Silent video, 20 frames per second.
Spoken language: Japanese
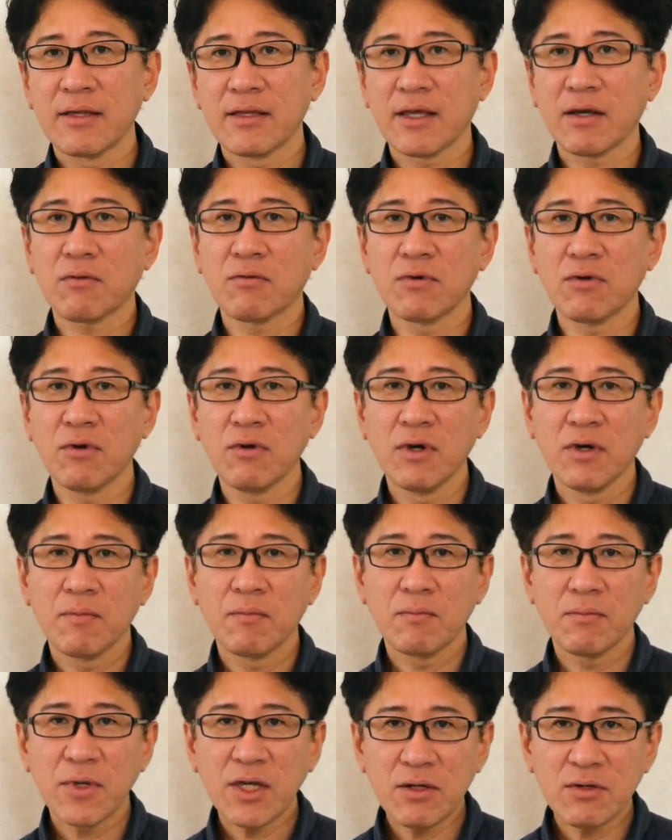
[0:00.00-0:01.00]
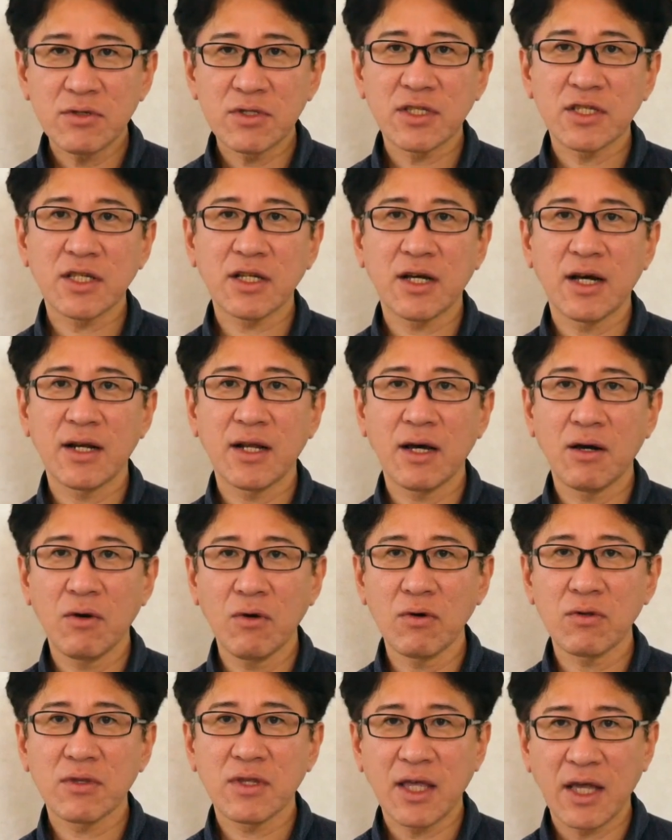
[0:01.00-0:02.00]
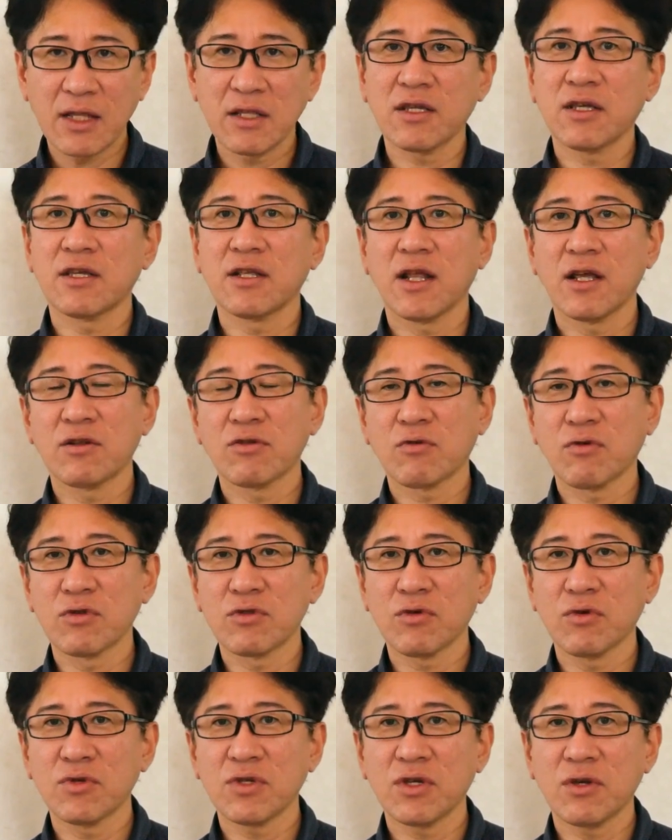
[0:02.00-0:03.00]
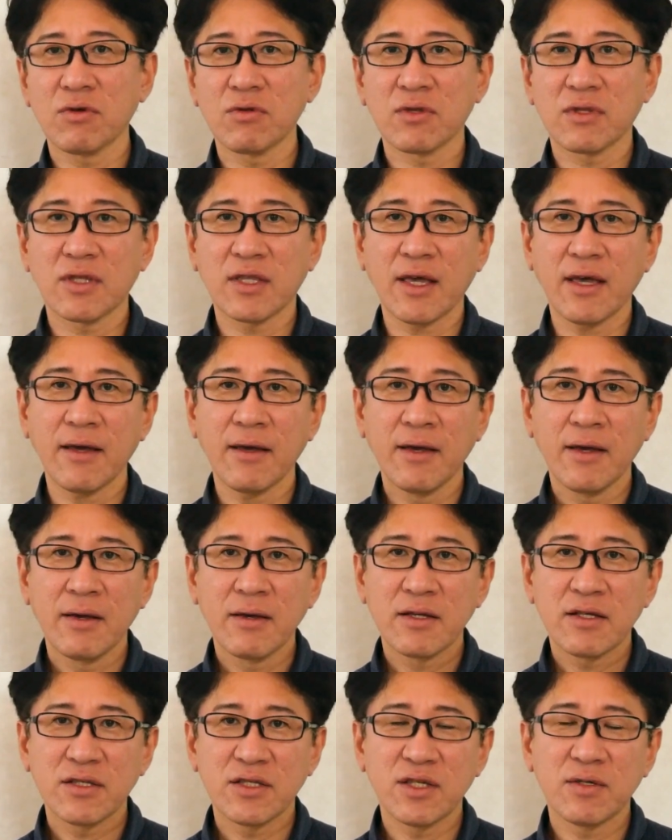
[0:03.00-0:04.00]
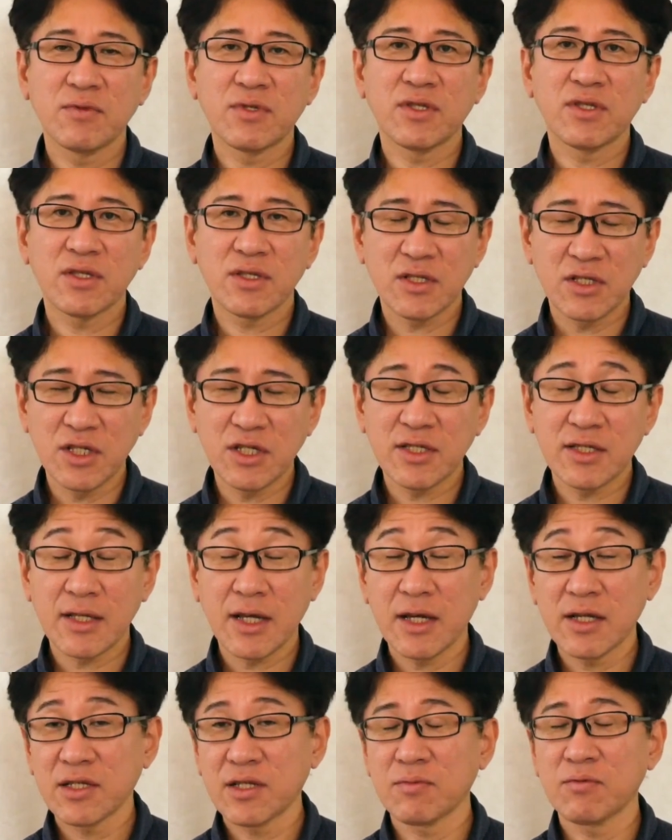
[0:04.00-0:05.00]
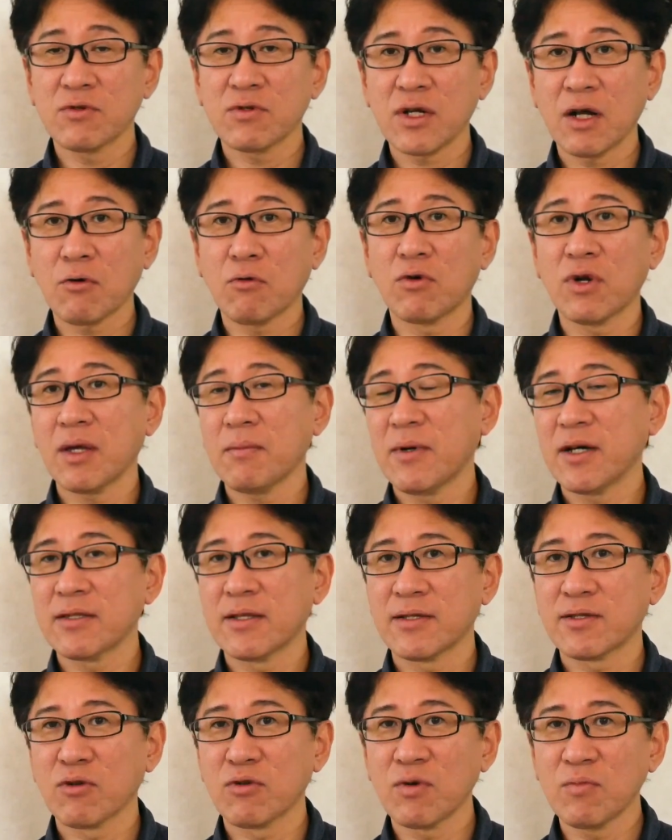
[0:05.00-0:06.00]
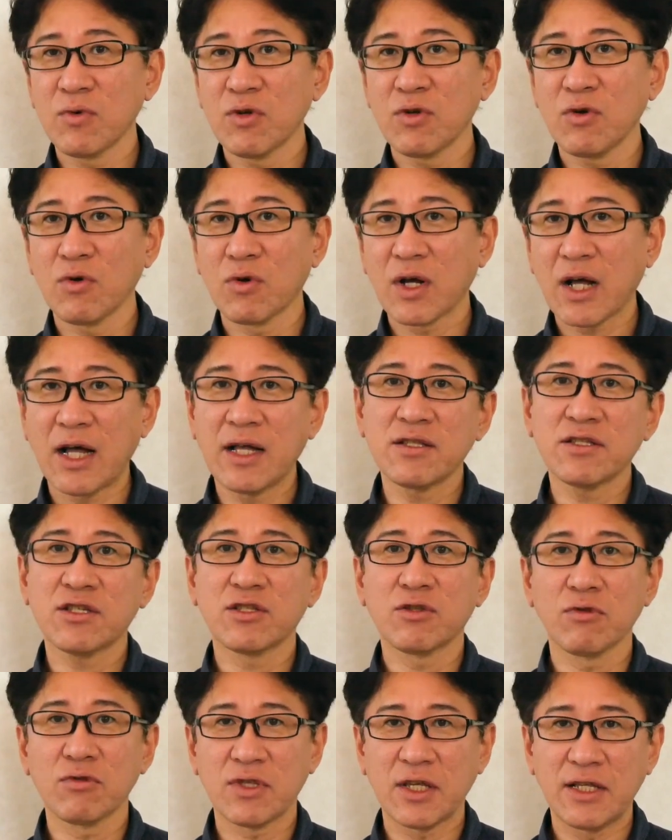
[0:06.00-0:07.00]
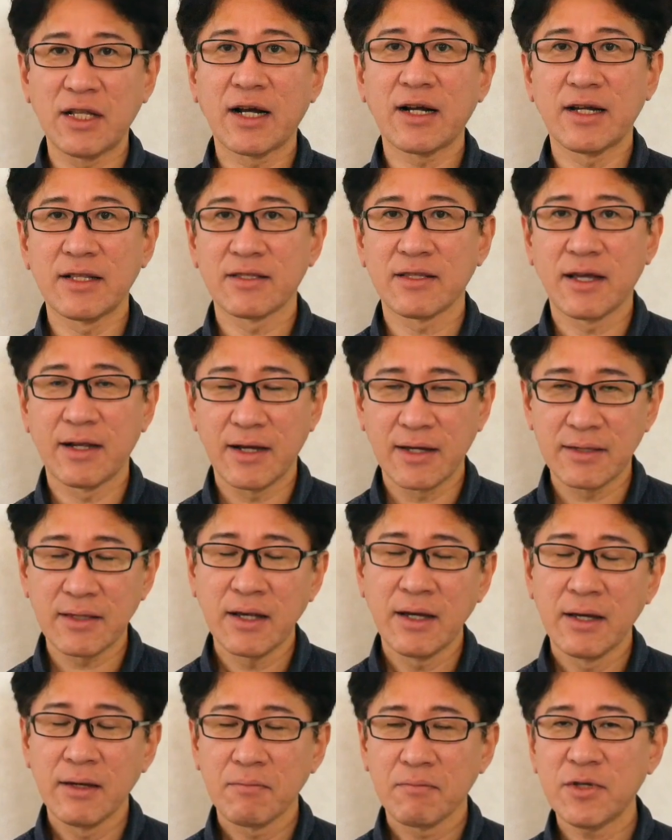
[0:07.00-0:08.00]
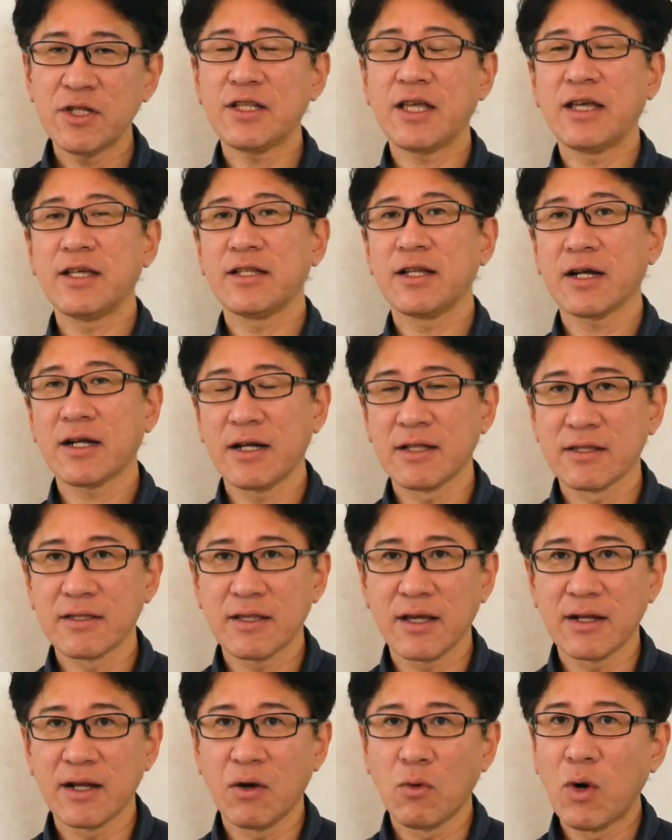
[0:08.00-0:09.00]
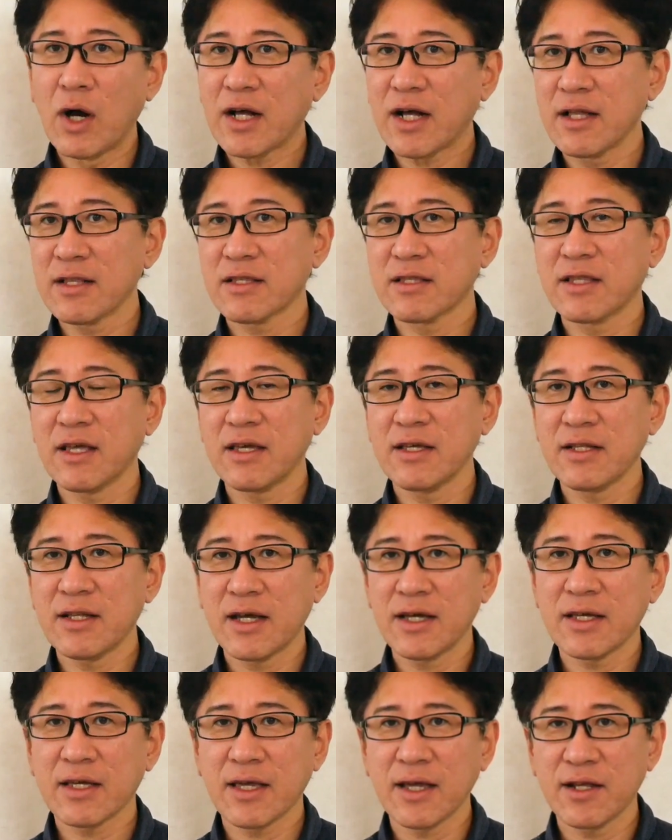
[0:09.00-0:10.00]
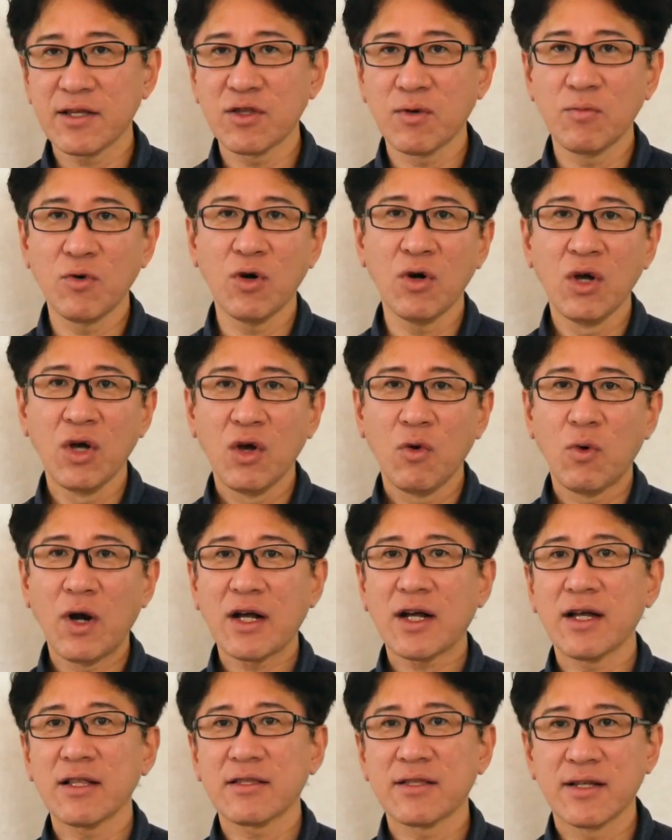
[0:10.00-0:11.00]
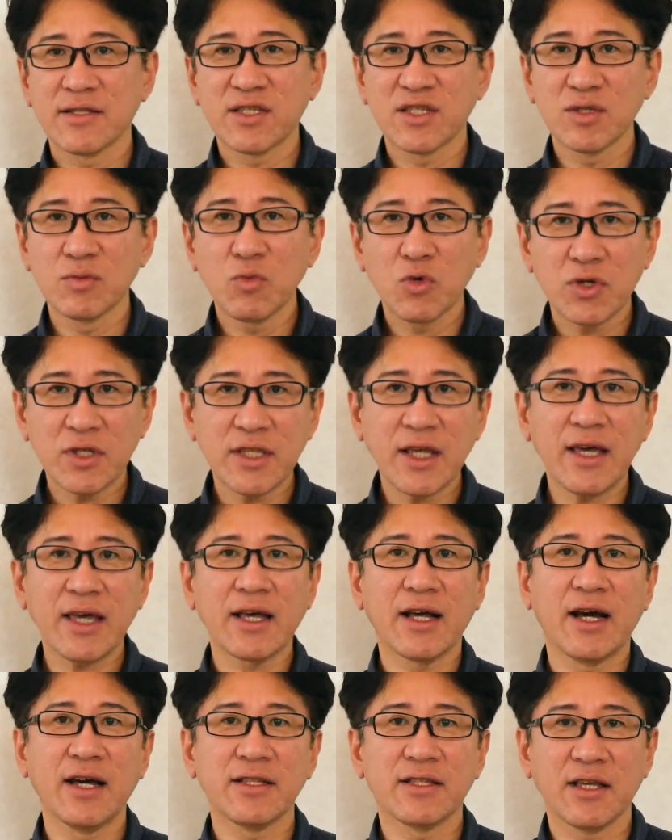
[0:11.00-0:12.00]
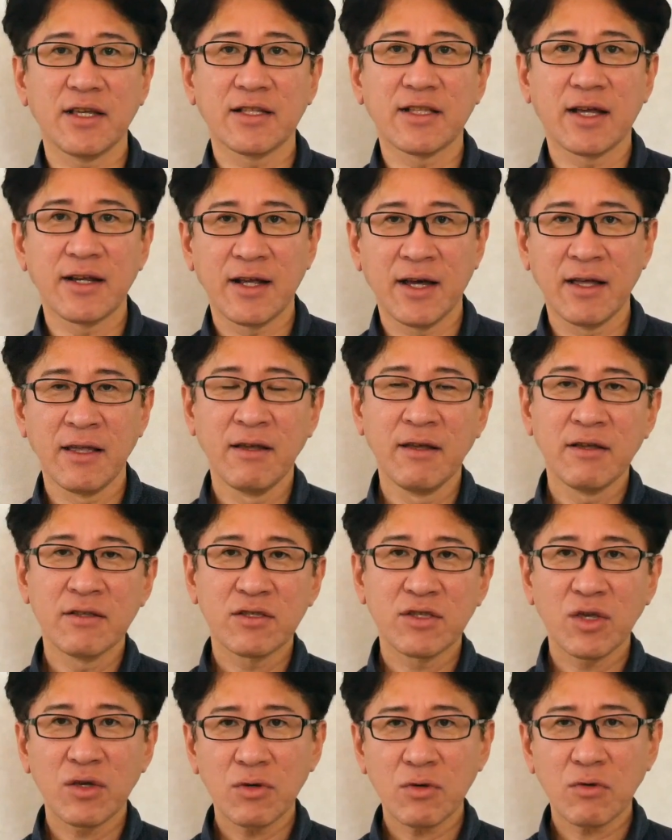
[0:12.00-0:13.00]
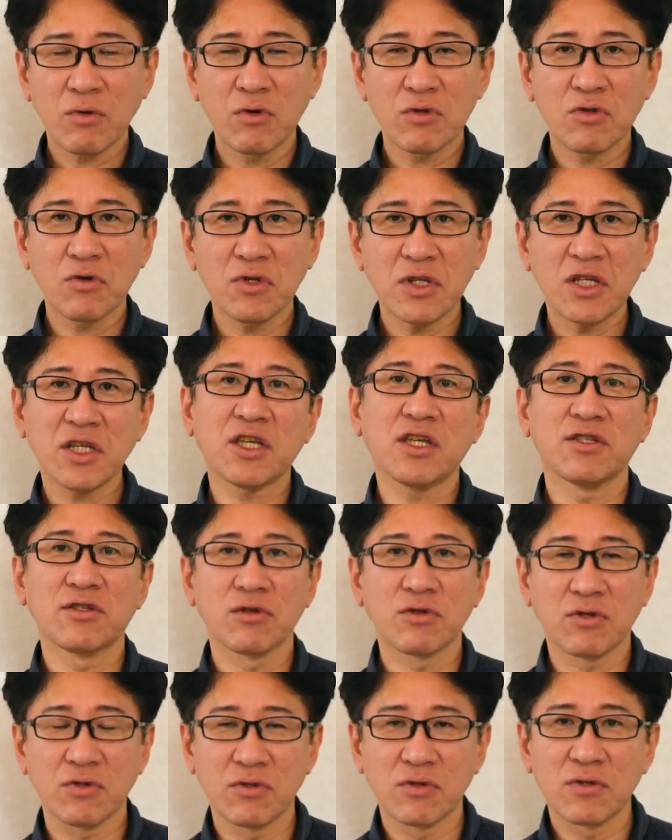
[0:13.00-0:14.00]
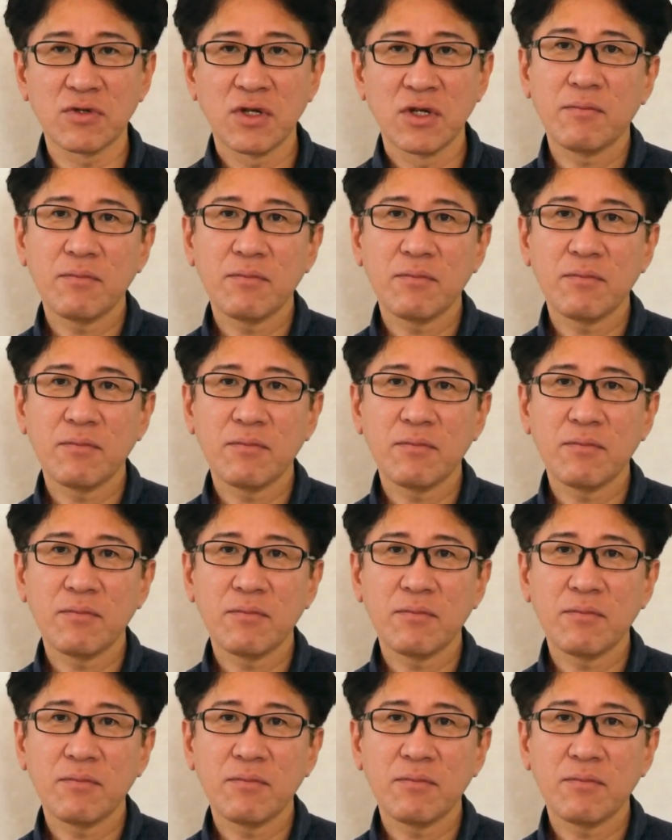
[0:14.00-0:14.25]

で、この見る力を手に入れることによって、実際自分がこれまでそのものを感じ取っていなかったな、見ていなかったな、分かっていないけれども分かったつもりで描いていたなっていうことに気づく。